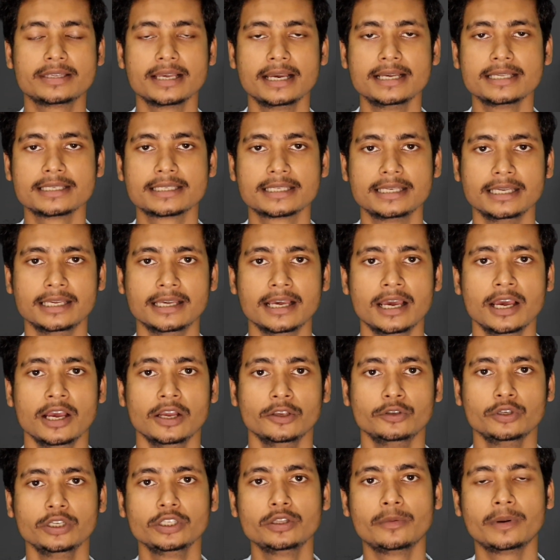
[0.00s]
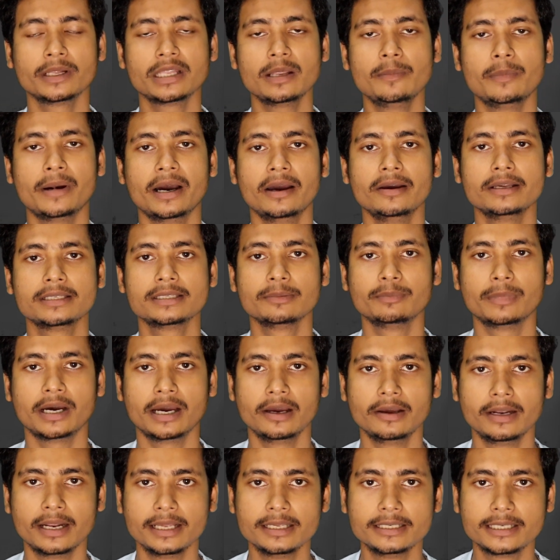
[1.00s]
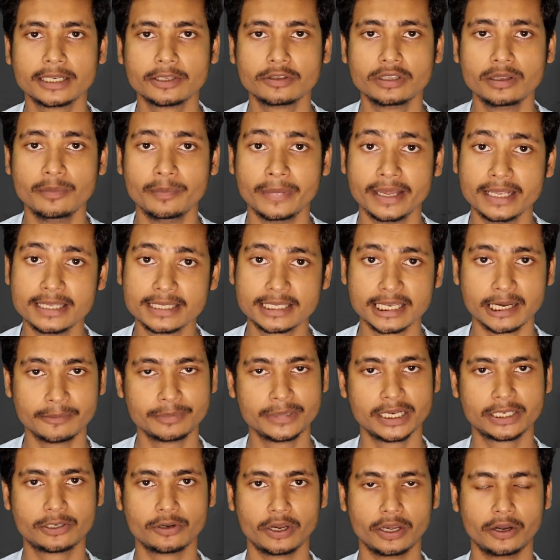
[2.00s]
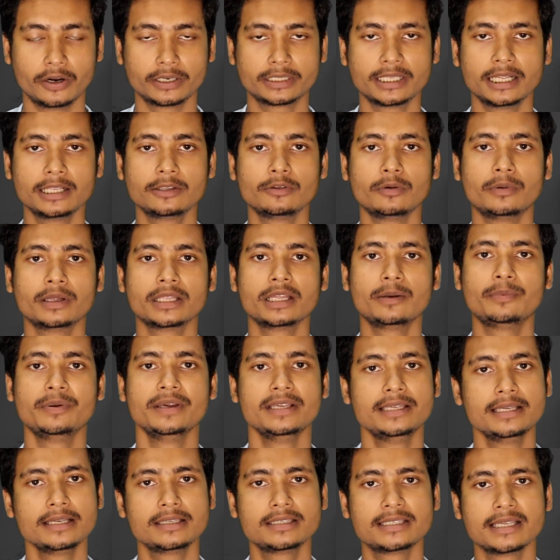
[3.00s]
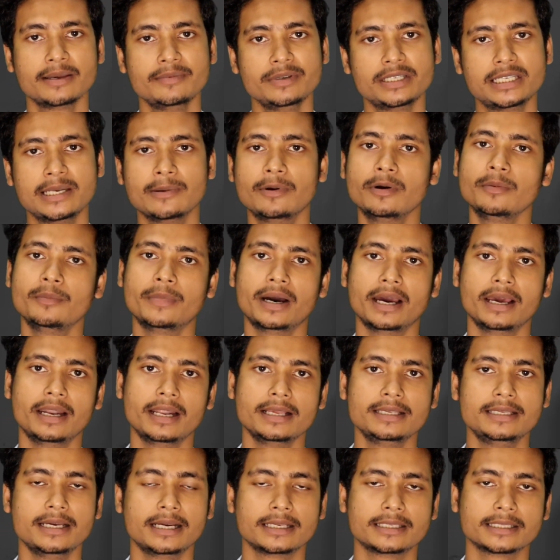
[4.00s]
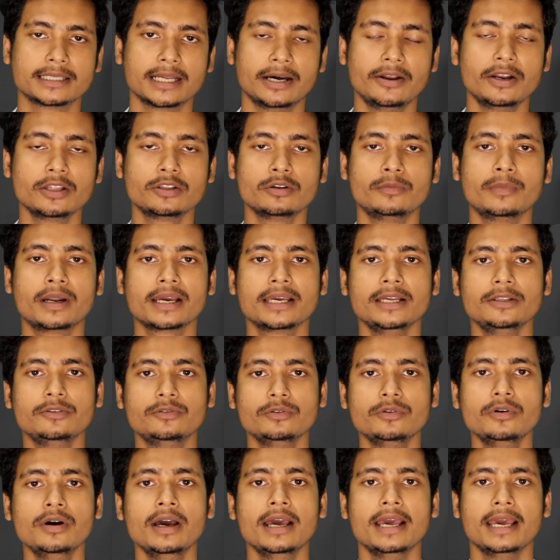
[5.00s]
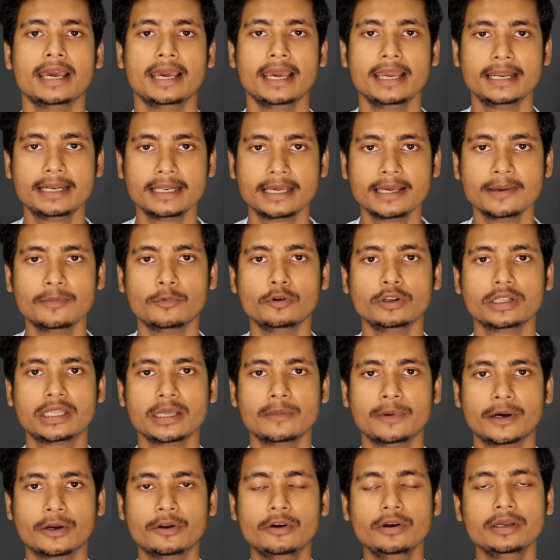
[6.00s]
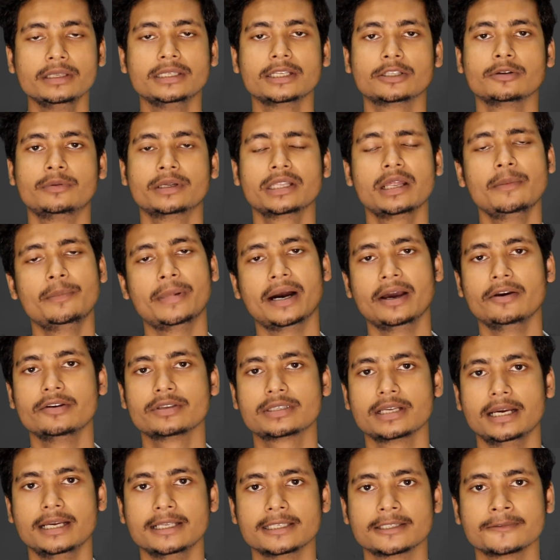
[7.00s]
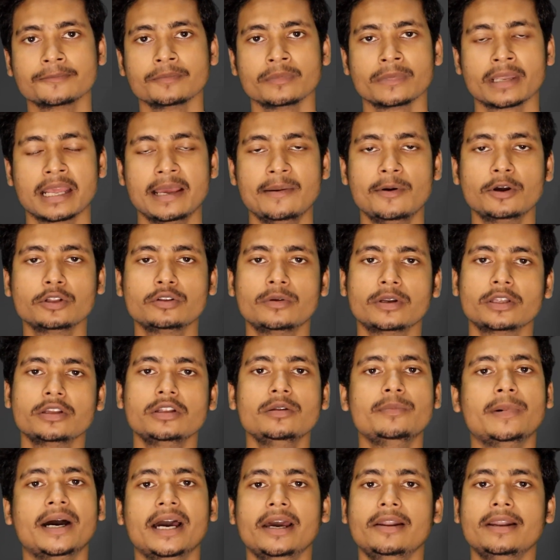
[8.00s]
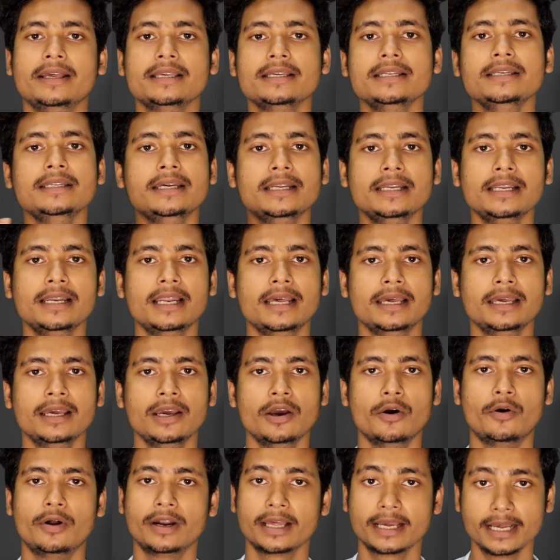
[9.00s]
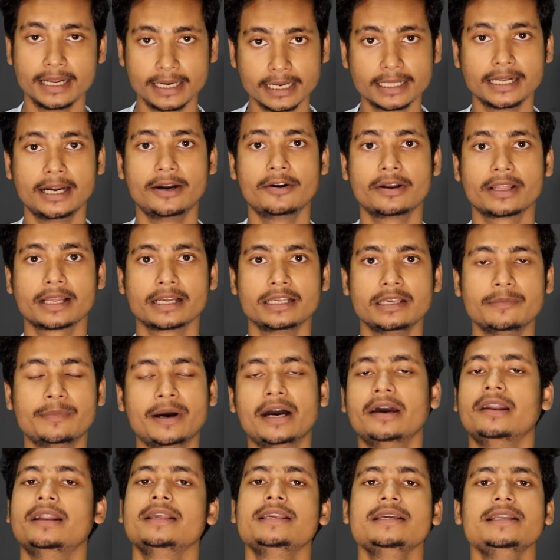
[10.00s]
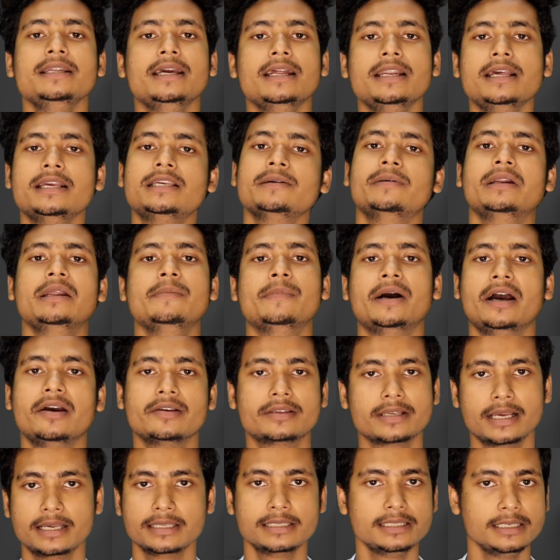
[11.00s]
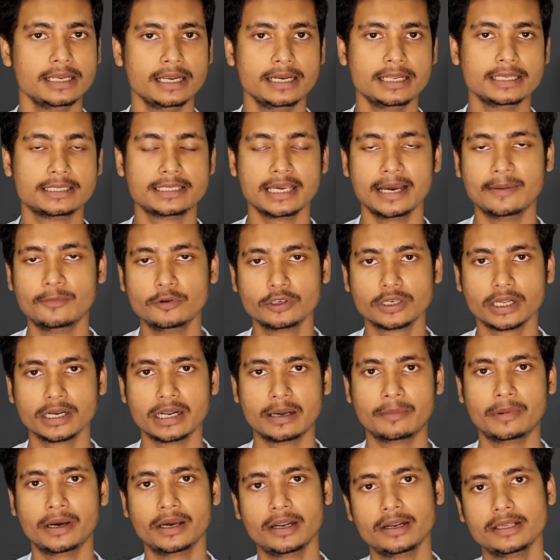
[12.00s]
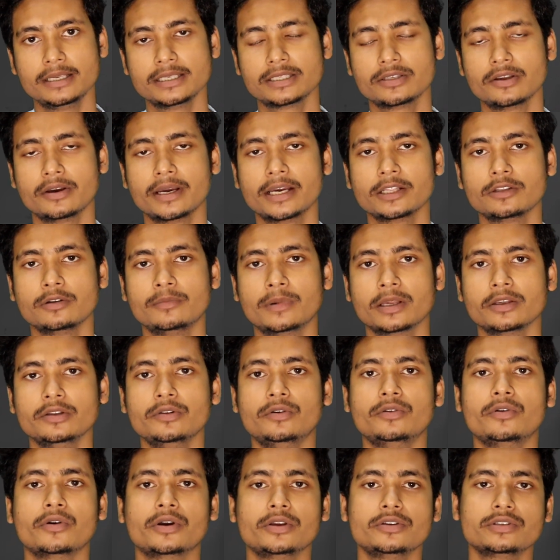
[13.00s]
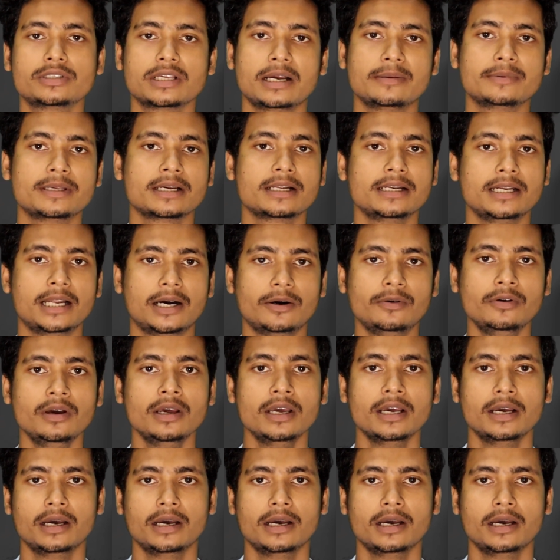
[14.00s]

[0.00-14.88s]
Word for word: সায়েন্স কী যদি তোমাদের বায়ো বায়োলজিটা যদি মেন সাবজেক্ট হয় অর্থাৎ তোমাদের ফিজিক্স কেমিস্ট্রি এবং বায়োলজি আছে তাহলে তোমরা কিন্তু এইটিকে বল বলতে পারো যে তোমাদের বায়ো সায়েন্স এবং তোমরা যদি বায়োলজি নিয়ে নিলে অনেকে এটা ধারণা থাকে যে বায়োলজি নিয়ে নিয়েছি মানে বায়ো সায়েন্স নিয়ে নিয়েছি এমনটা না বায়োলজির সঙ্গে তোমরা যদি অন্য কিছু সাবজেক্ট নাও